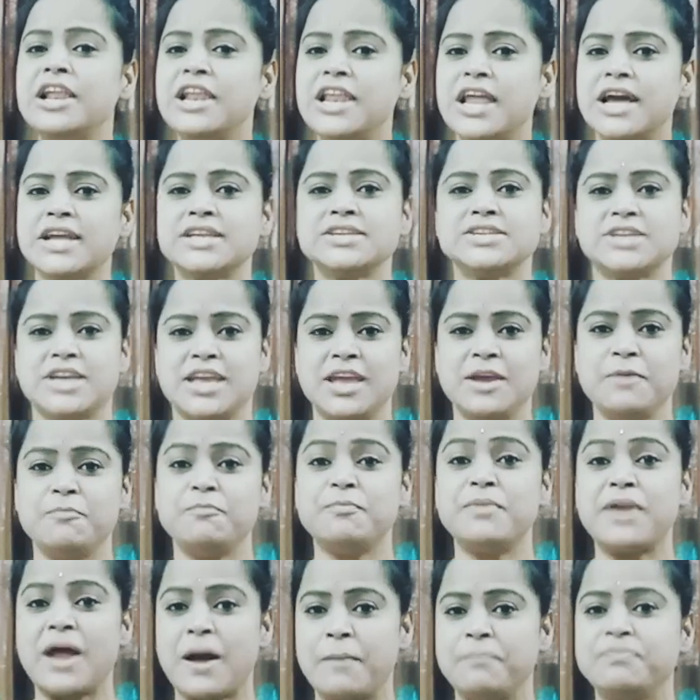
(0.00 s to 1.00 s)
लक्ष्य के
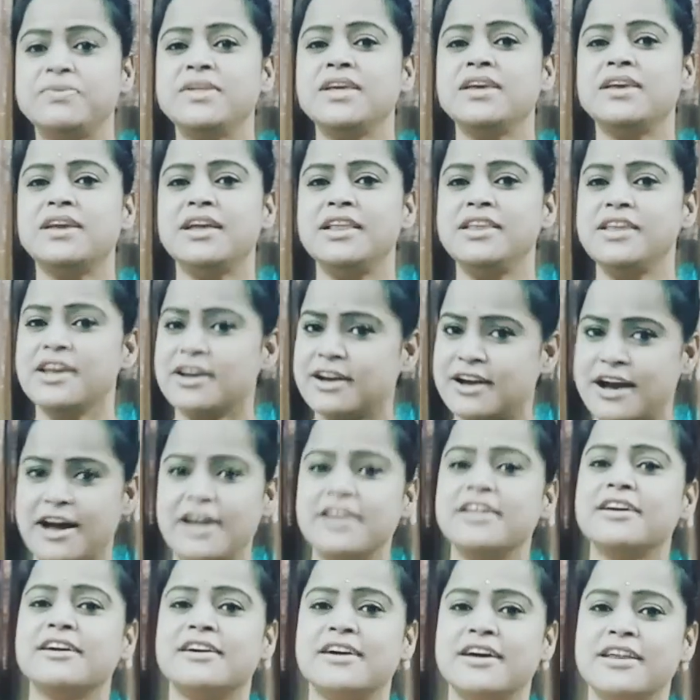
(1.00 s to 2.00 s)
प्राप्ति के लिए
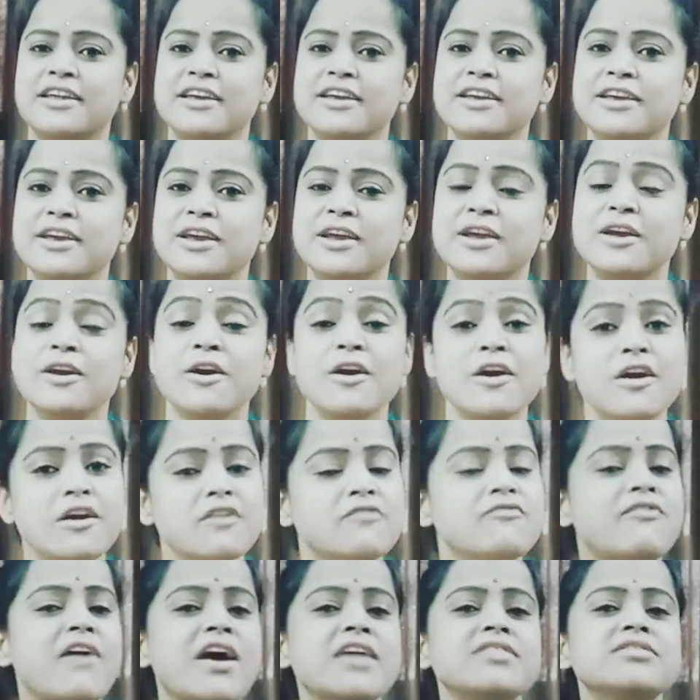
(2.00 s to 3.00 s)
कार्य करेंगे
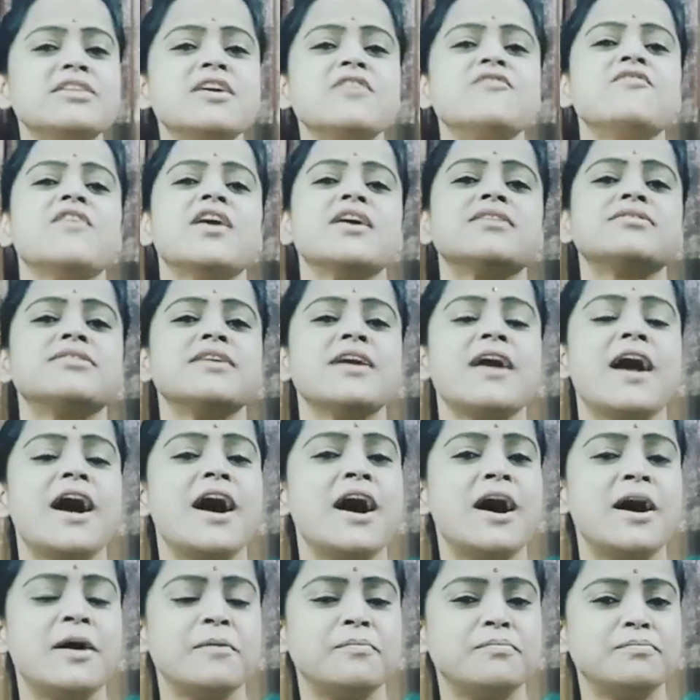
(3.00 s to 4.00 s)
वैसे वैसे
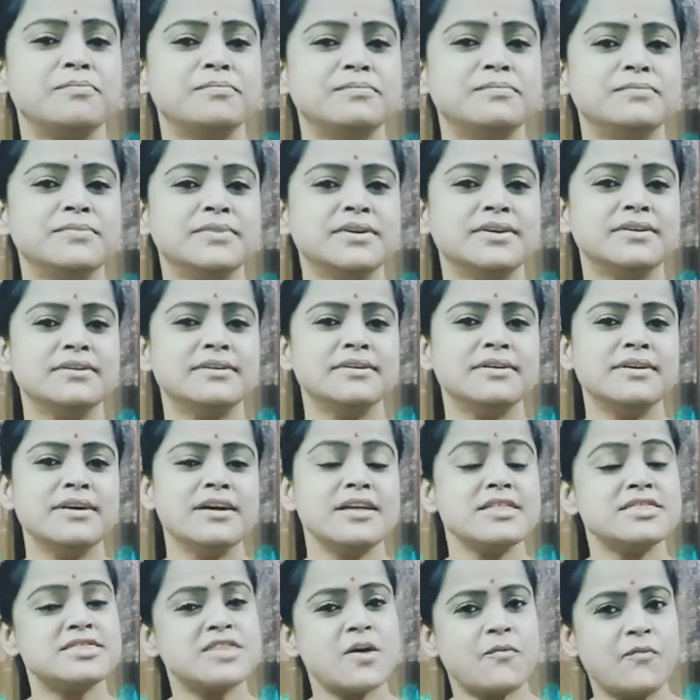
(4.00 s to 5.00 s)
आप
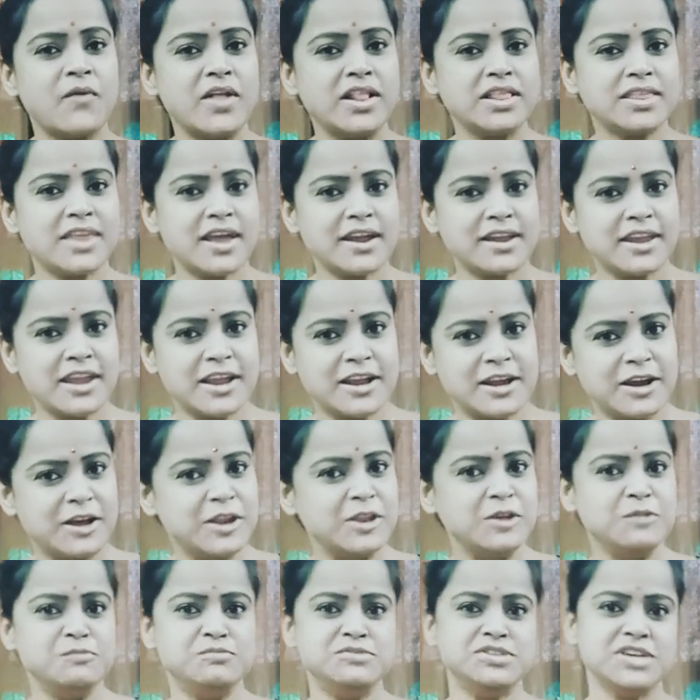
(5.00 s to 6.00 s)
सफलता के
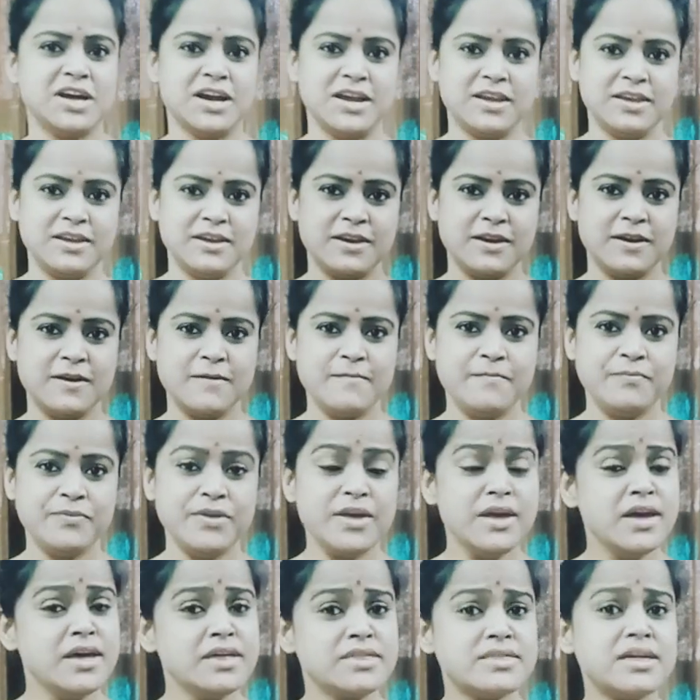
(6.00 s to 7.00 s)
करीब जाएंगे
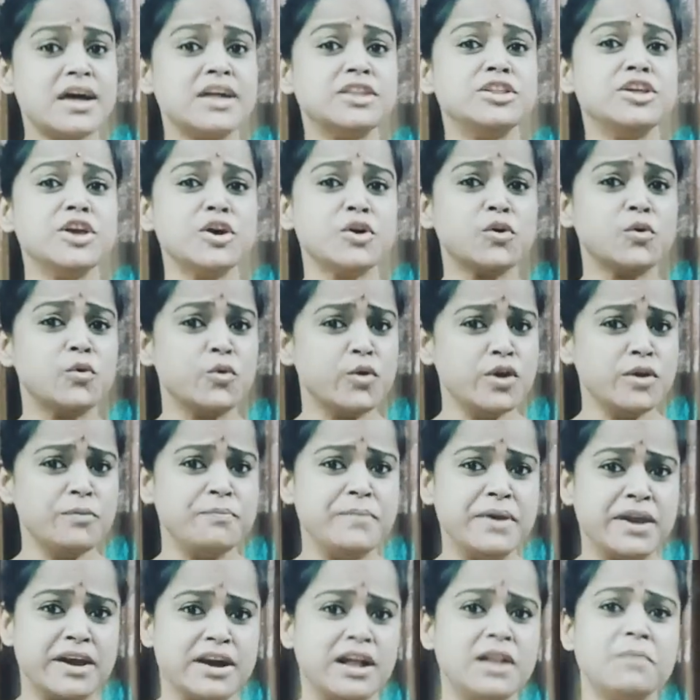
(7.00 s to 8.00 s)
साथियों कोई
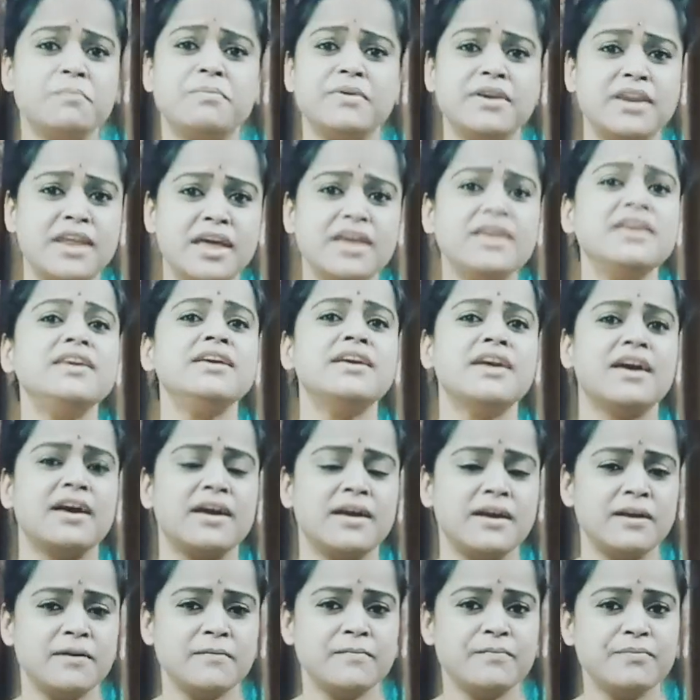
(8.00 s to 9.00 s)
विकल्प नहीं
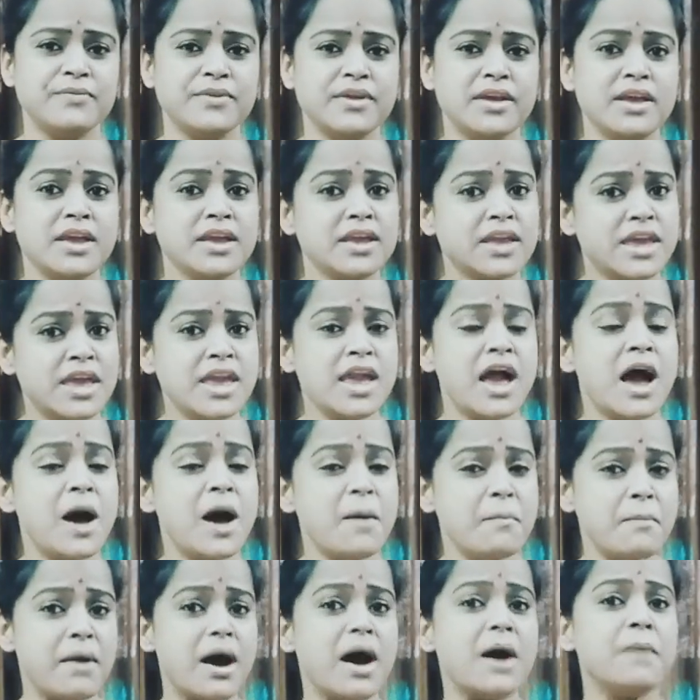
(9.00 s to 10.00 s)
है कि
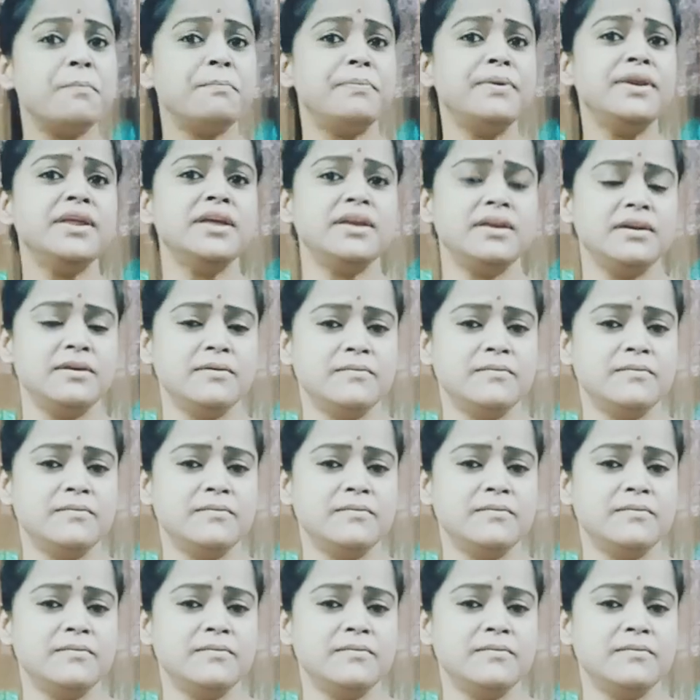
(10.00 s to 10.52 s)
हम अपने